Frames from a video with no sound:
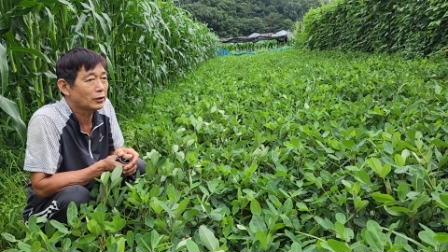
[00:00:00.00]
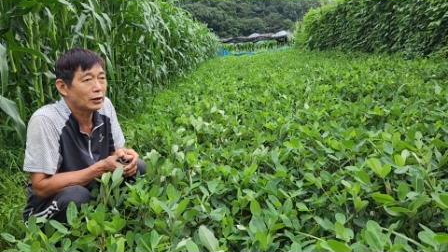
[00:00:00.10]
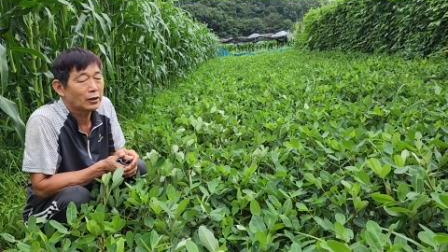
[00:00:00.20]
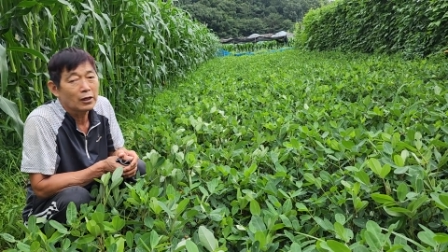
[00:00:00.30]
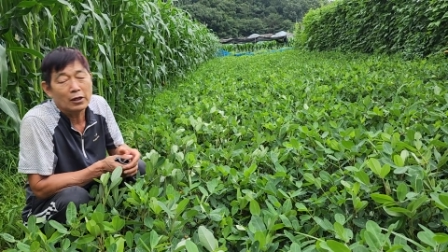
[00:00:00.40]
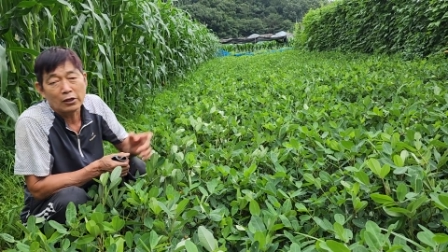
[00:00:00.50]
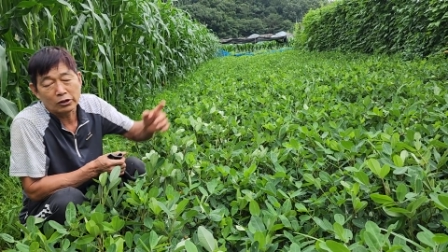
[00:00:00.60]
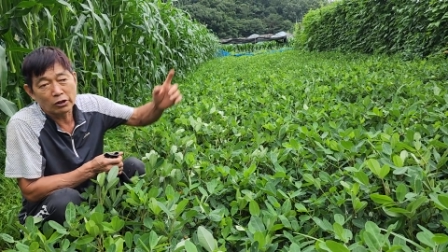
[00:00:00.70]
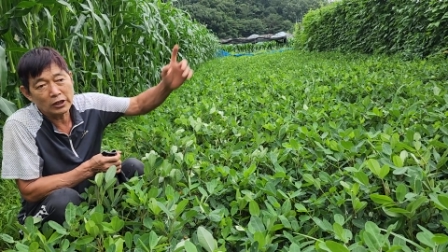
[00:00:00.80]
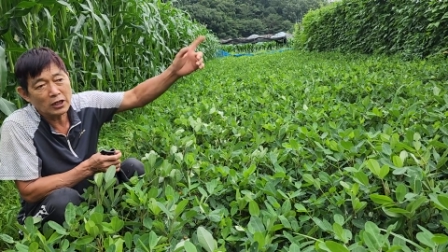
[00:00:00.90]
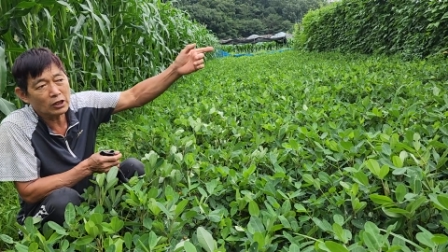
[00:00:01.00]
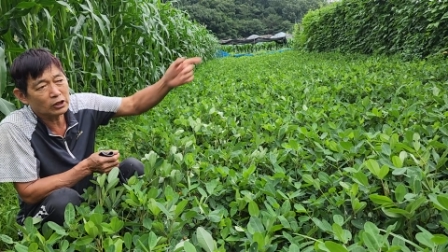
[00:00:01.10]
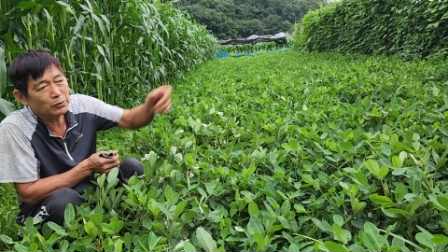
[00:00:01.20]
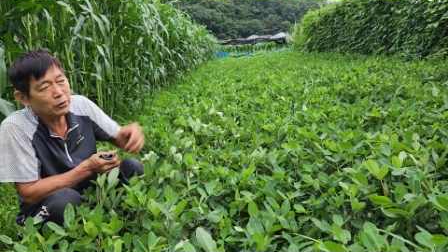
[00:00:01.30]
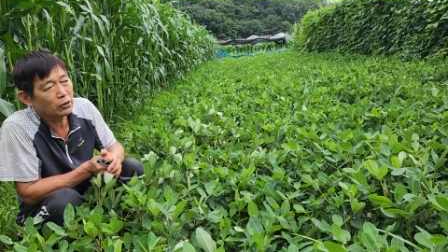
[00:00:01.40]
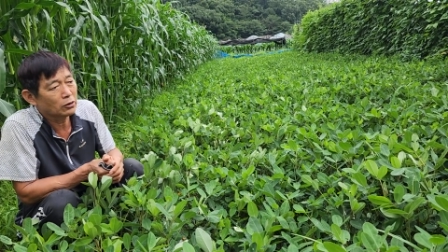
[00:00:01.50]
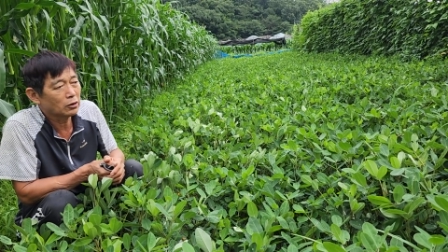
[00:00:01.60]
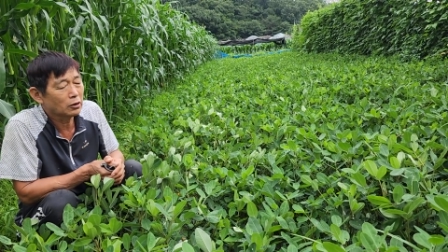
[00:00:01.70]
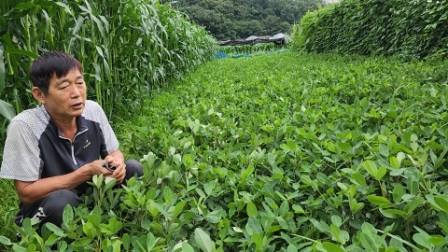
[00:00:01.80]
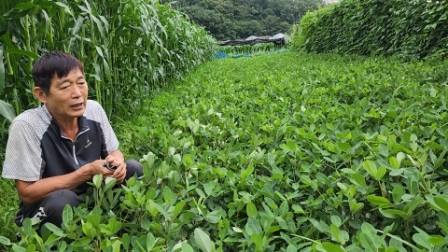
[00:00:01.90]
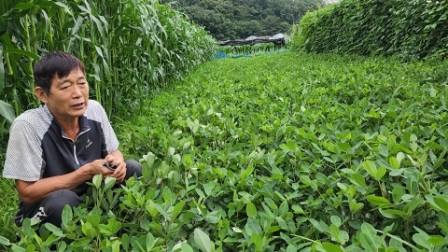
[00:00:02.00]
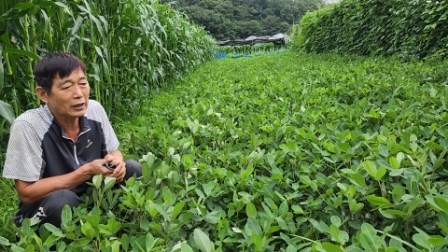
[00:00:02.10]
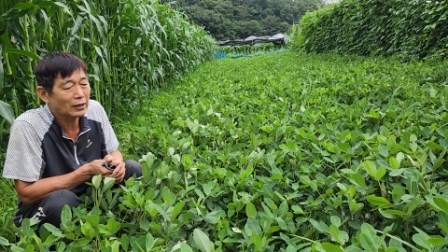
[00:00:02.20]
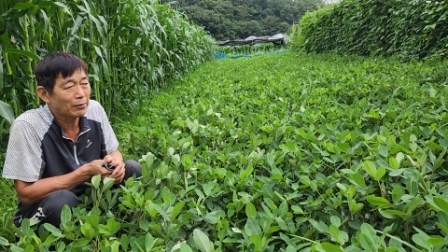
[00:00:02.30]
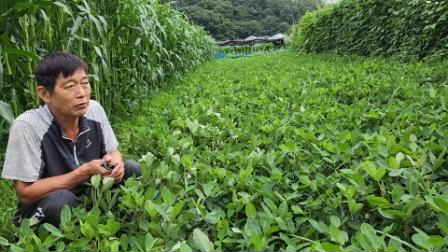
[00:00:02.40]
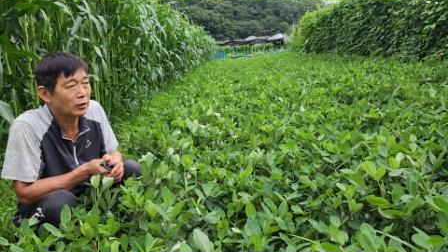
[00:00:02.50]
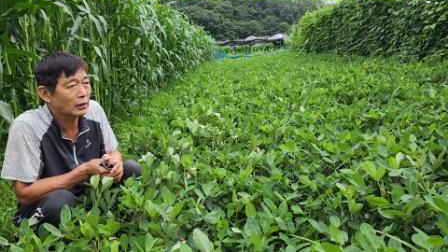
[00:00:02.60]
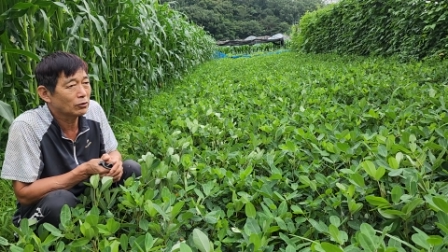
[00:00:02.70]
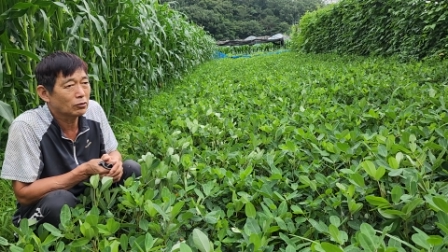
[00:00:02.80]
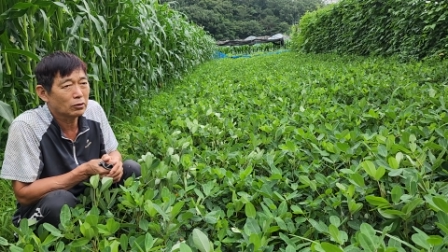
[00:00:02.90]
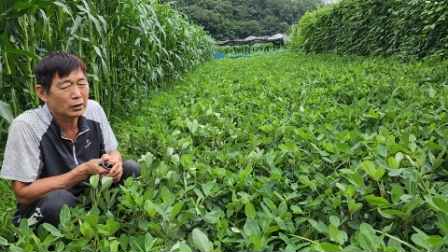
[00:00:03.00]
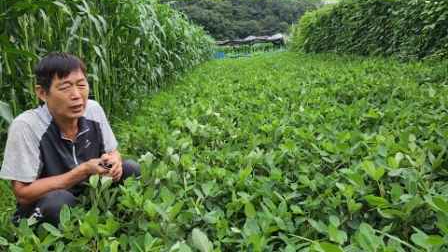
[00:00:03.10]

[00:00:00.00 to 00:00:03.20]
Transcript: 근데 저기 일찍 심은 거는 날씨가 가물어 가지고